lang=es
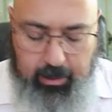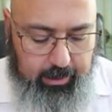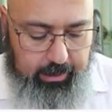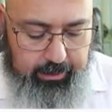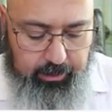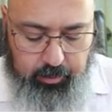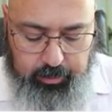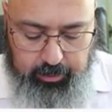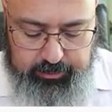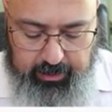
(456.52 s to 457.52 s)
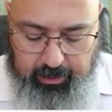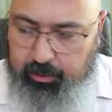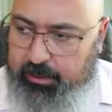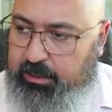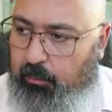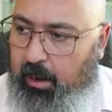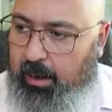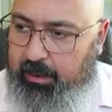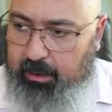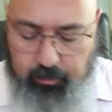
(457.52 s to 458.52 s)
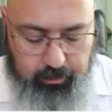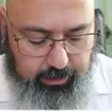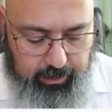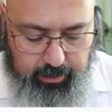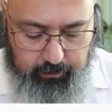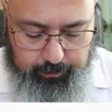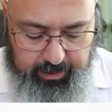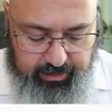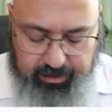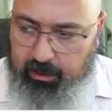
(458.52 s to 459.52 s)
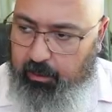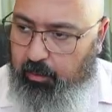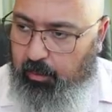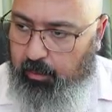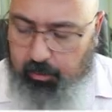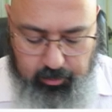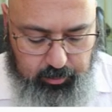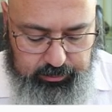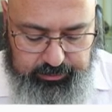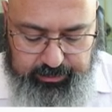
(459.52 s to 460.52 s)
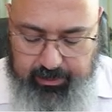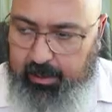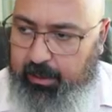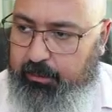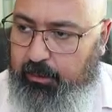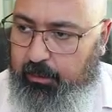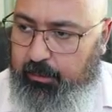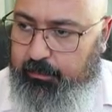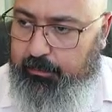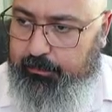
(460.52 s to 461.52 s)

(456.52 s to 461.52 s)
le digo que oscilador es igual a new eh, P5 oscilator.